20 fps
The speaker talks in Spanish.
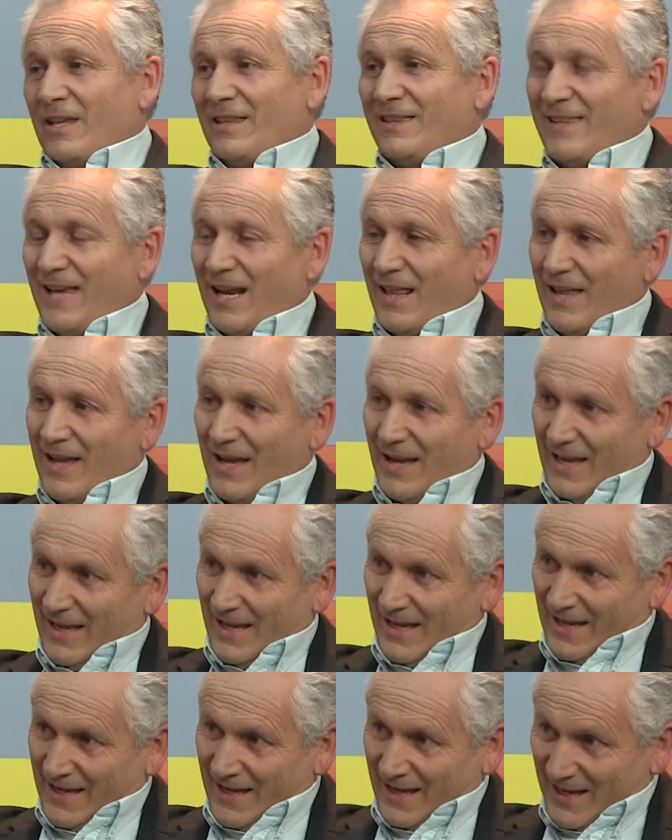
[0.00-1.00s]
tarda
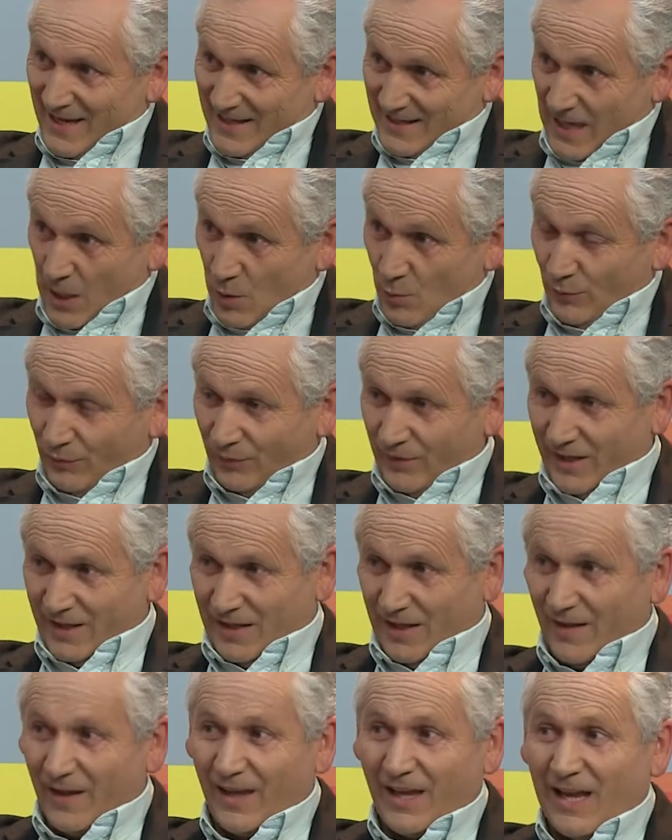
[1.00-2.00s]
esa luz que
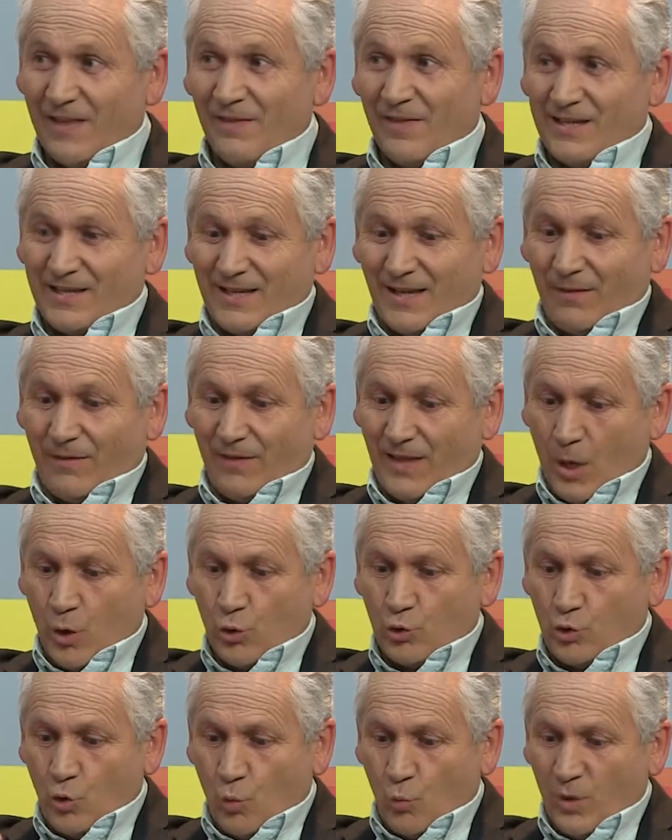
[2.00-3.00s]
te dije antes que hacía
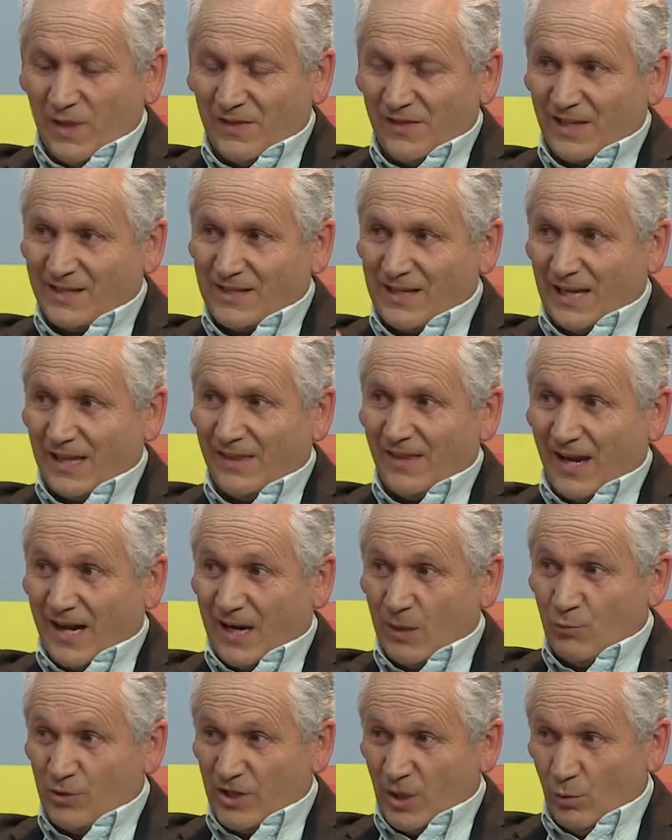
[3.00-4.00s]
8 vueltas a la
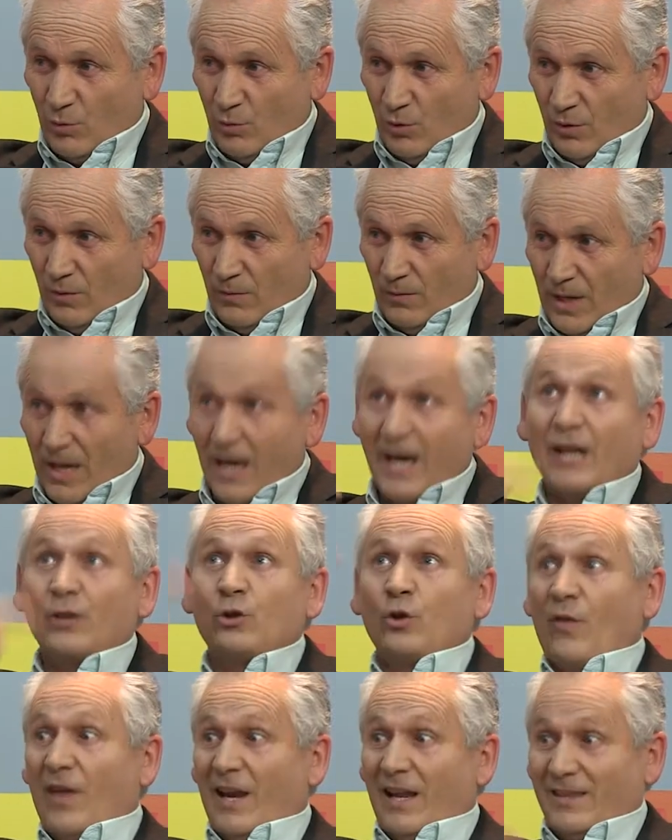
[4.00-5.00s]
Tierra en un segundo, a
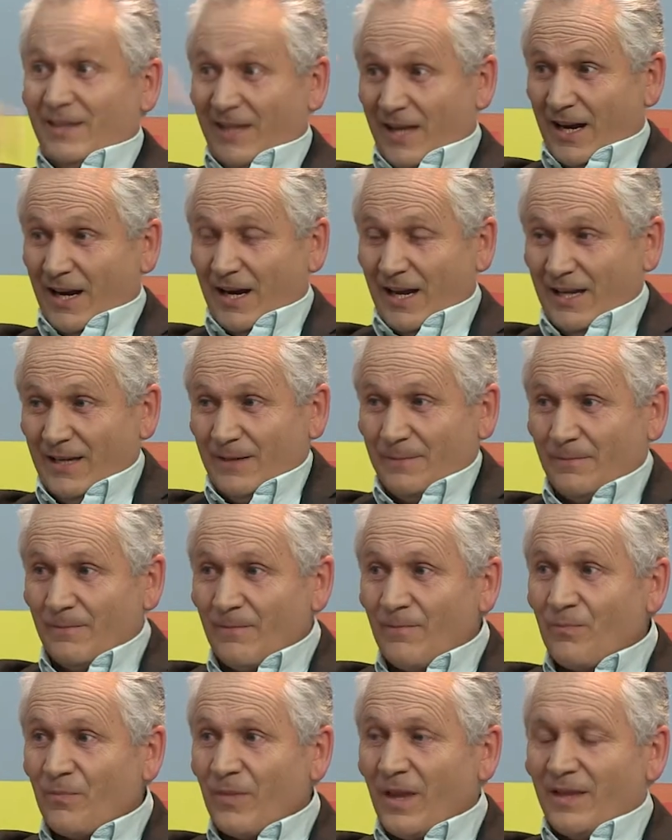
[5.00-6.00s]
toda la Tierra, ¿eh?
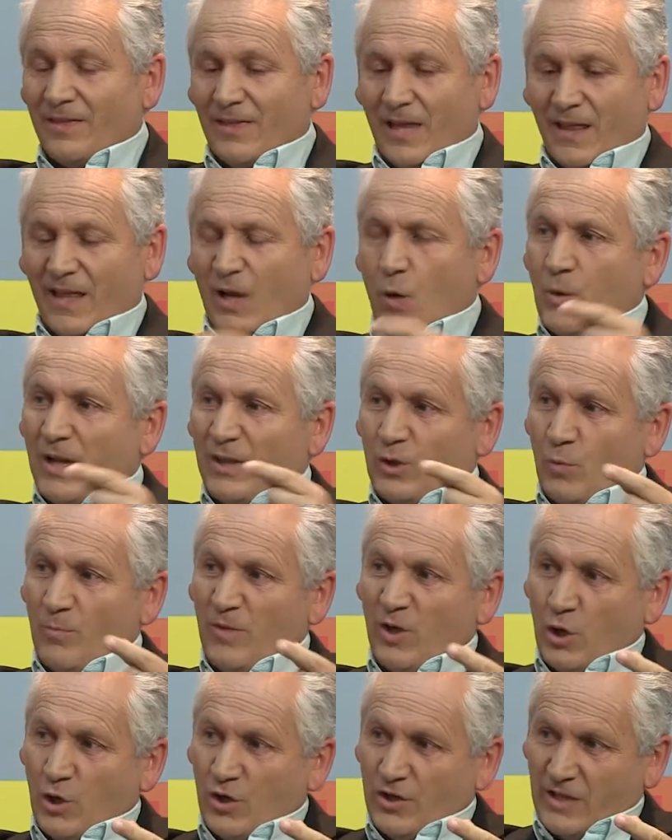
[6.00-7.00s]
tarda 4
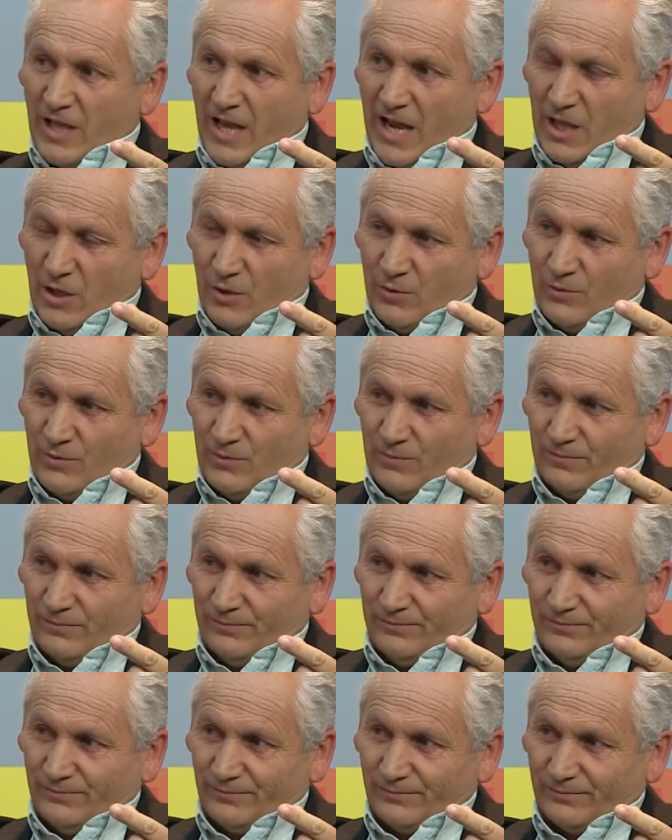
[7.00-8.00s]
millones de años.
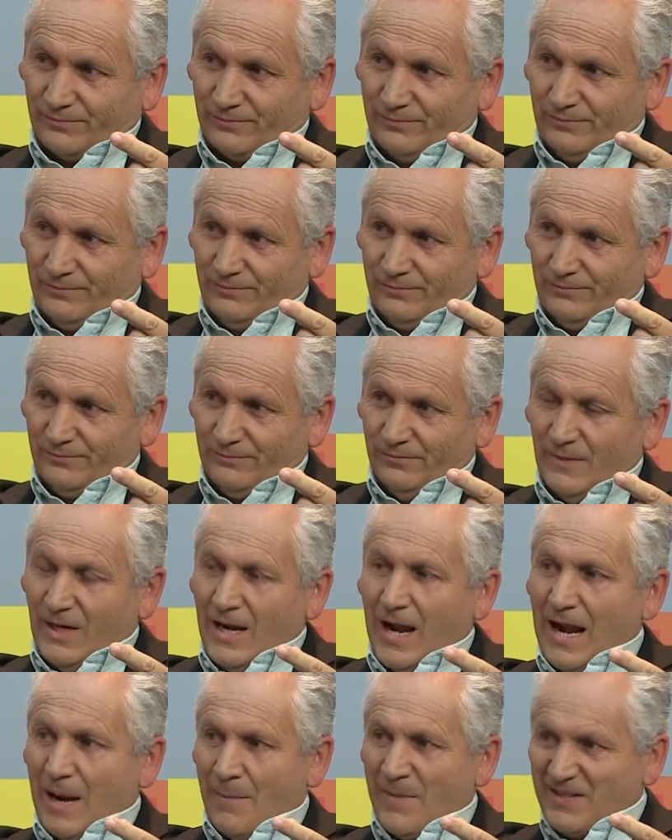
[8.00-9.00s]

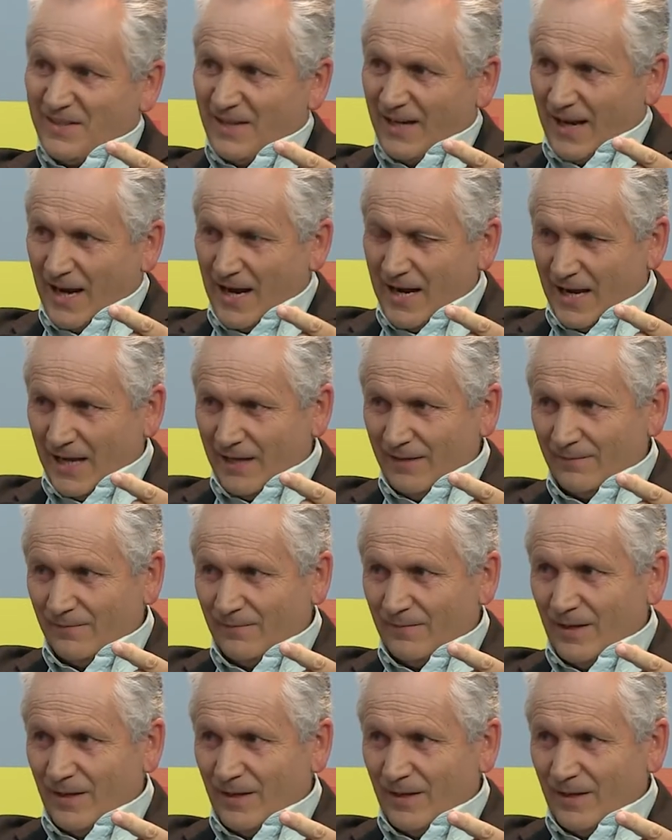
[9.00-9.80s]
A la más cercana, ¿eh?